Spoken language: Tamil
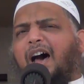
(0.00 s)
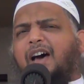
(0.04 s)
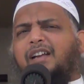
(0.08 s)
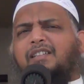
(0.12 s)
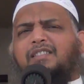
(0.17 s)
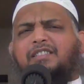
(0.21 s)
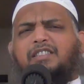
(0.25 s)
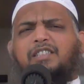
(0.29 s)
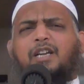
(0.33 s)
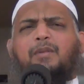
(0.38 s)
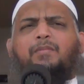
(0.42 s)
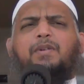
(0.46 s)

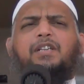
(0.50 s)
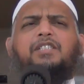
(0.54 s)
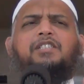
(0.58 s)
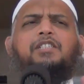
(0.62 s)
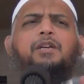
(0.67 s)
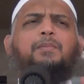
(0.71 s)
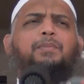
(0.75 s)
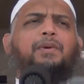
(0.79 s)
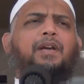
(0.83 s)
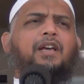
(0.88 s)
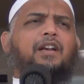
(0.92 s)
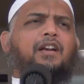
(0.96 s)

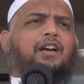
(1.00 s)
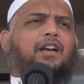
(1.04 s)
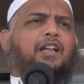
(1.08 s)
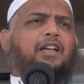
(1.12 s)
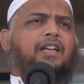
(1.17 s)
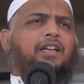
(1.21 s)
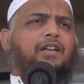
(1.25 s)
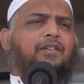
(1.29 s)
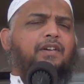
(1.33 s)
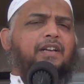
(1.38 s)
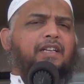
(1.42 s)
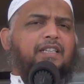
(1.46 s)
அர்த்தமற்ற
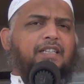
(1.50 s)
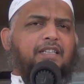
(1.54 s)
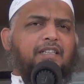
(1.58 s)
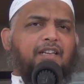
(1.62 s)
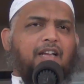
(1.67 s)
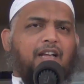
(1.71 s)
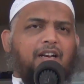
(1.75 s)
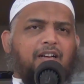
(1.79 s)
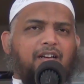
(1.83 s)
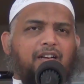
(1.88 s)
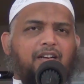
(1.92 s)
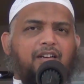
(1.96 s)
பெயர்களை
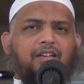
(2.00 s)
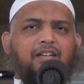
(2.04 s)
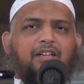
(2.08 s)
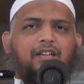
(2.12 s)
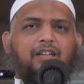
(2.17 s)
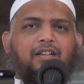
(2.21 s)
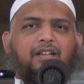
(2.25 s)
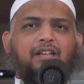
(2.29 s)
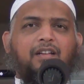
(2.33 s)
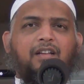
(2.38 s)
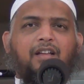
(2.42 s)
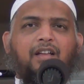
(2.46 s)
வைக்கின்றார்கள்
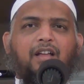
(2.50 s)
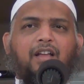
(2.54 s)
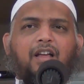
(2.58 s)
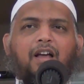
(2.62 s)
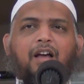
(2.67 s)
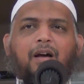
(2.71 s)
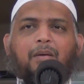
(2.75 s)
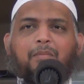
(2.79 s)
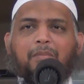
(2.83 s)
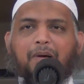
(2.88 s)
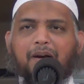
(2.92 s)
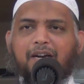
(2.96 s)

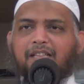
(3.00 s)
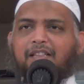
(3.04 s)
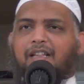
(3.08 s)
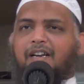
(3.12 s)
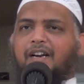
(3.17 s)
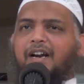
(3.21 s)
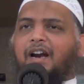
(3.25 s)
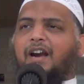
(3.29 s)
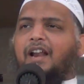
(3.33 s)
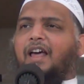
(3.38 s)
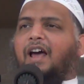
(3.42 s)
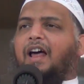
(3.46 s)

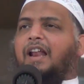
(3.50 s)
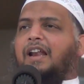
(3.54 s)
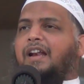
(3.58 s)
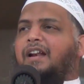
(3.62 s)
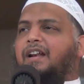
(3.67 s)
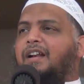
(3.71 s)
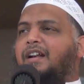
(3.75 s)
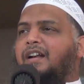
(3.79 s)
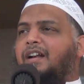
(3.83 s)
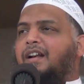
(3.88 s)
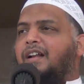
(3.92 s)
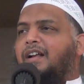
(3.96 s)
மனிதர்களால்
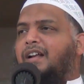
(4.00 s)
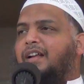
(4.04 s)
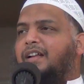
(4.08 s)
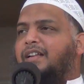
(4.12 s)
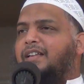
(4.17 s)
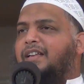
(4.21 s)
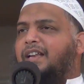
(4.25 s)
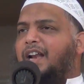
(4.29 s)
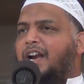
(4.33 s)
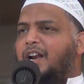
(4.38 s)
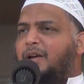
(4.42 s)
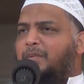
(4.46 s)

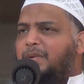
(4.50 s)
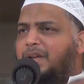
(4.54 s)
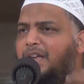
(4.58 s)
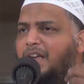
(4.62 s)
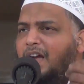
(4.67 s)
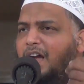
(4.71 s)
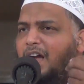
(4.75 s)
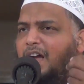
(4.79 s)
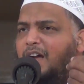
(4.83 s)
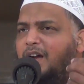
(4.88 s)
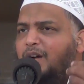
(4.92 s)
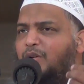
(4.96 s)

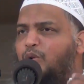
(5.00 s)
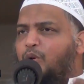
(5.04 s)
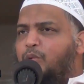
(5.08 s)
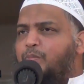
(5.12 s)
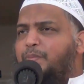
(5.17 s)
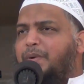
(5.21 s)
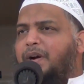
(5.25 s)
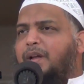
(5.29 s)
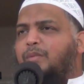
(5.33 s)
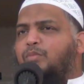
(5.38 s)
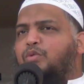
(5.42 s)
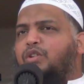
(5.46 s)
எளிமையாக
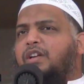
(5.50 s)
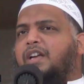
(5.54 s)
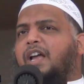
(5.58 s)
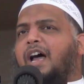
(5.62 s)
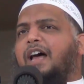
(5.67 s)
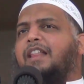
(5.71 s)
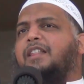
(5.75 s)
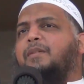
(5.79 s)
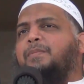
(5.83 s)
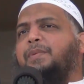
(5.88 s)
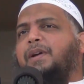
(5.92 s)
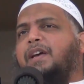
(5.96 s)
கூப்பிட
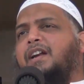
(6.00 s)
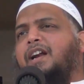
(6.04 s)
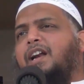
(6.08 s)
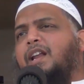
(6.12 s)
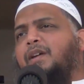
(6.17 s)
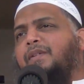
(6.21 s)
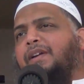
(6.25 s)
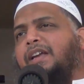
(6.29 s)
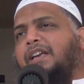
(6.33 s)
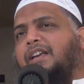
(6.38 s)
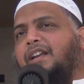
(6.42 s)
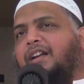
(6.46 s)
முடியாத
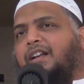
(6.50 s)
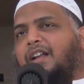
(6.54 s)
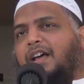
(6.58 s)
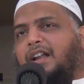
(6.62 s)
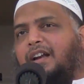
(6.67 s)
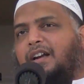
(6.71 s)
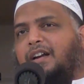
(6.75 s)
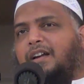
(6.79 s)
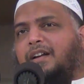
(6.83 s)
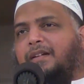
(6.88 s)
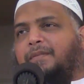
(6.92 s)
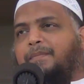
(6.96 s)
பெயர்களை
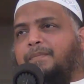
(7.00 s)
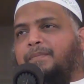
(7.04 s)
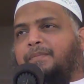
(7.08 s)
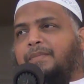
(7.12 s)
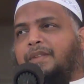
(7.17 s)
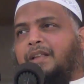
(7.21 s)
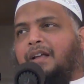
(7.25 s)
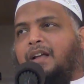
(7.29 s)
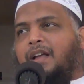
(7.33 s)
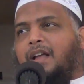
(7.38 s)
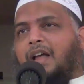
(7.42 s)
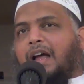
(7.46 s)
வைக்கின்றார்கள்
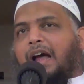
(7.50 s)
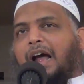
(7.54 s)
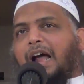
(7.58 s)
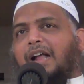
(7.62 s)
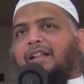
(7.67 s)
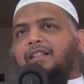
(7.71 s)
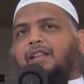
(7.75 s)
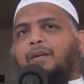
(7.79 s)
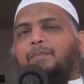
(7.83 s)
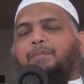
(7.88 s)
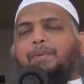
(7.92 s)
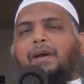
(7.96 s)

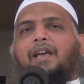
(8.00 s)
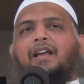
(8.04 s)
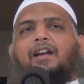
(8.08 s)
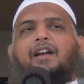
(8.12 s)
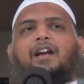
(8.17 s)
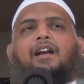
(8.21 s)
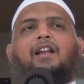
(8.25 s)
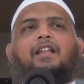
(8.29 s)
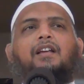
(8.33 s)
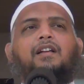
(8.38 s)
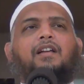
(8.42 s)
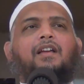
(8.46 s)
அந்த
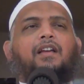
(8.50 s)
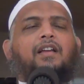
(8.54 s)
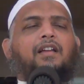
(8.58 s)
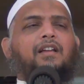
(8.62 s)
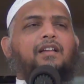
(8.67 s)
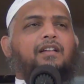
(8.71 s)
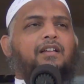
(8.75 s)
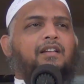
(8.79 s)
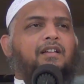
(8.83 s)
பெயர்களுக்கு